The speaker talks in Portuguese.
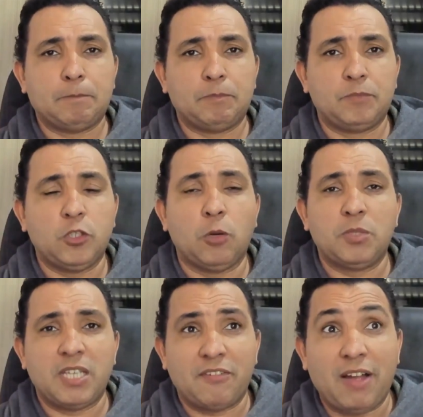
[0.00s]
de
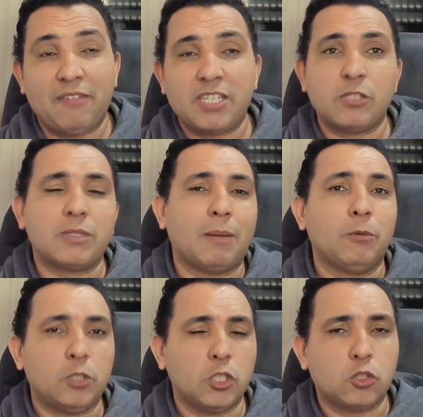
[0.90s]
observar, ver se não está
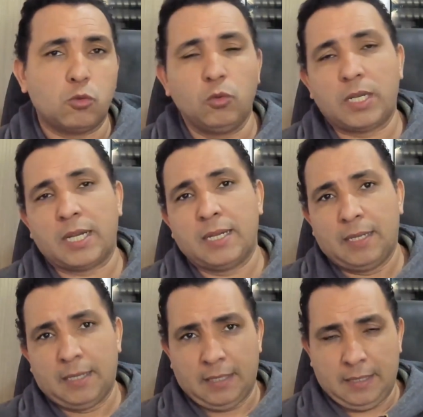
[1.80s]
muito escura
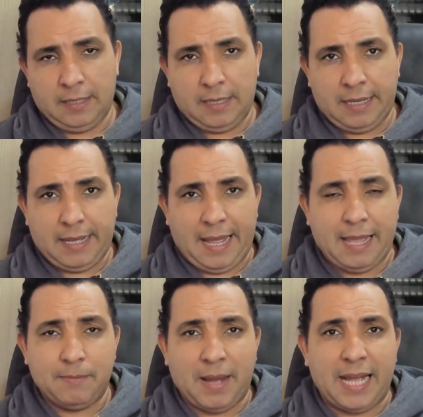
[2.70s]
a
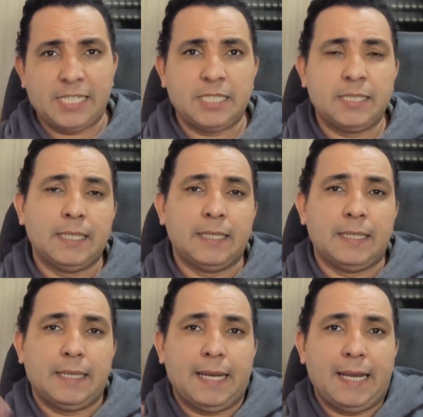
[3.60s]
imagem.
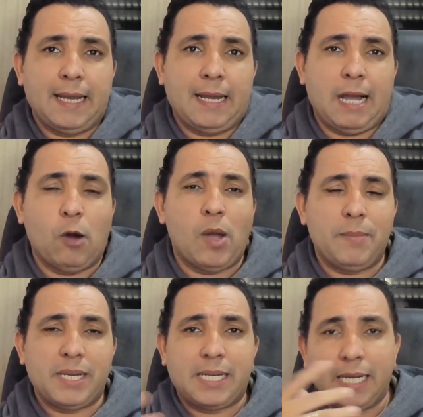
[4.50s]
É, a
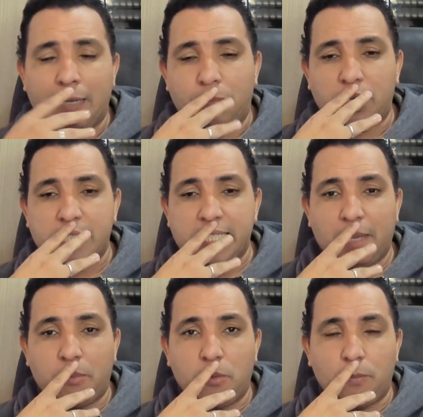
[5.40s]
webcam, por
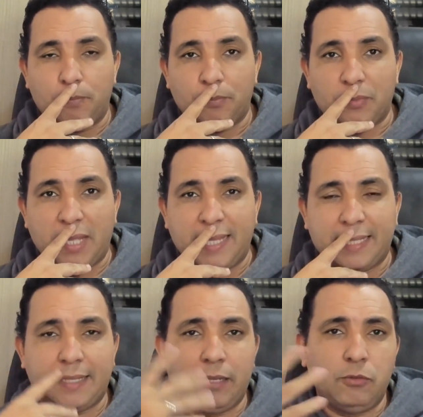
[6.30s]
exemplo, ela
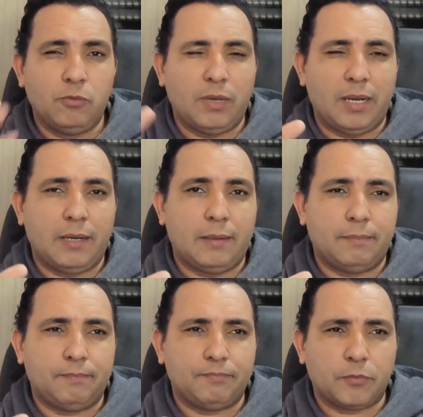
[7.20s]
tem uma,
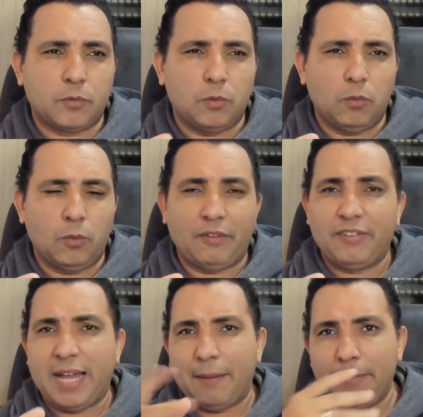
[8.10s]
uma
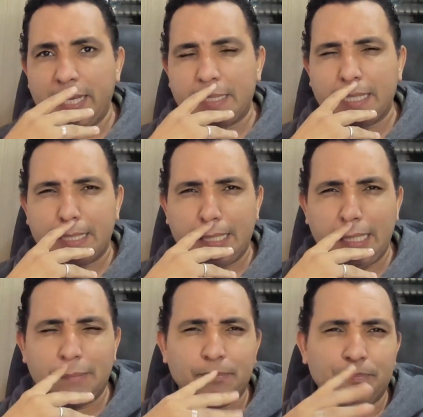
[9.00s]
ferramenta
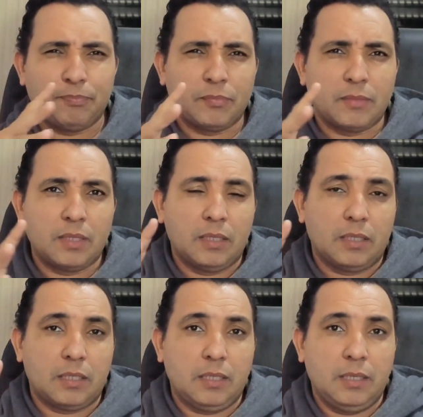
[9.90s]
aqui
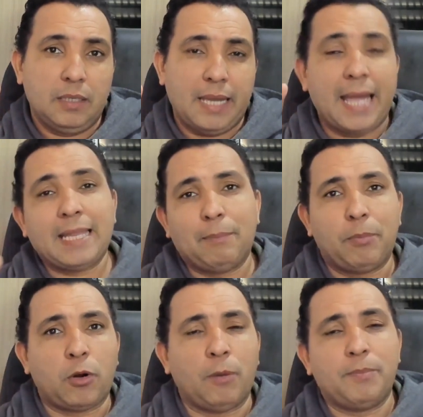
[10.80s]
que ela
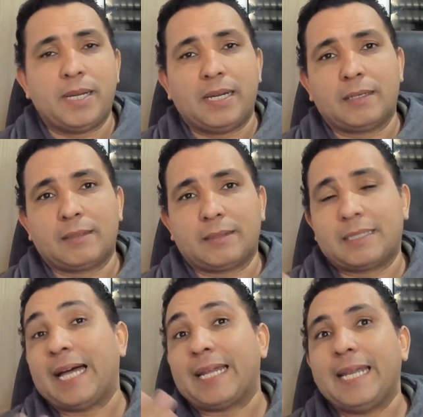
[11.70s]
própria
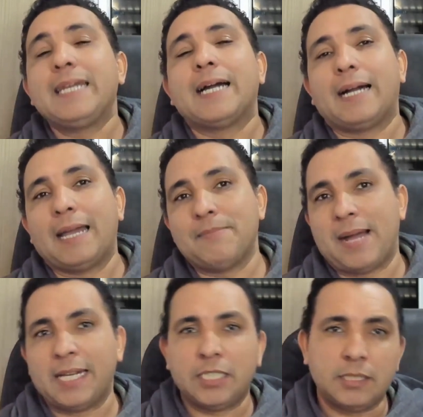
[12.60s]
clareia a
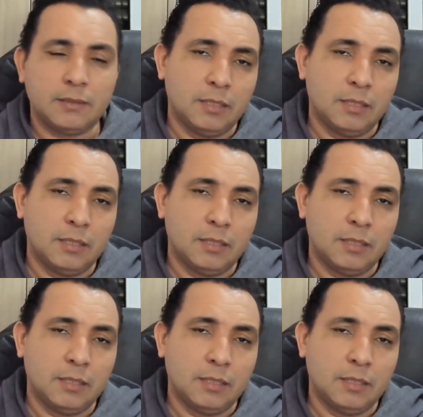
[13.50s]
imagem.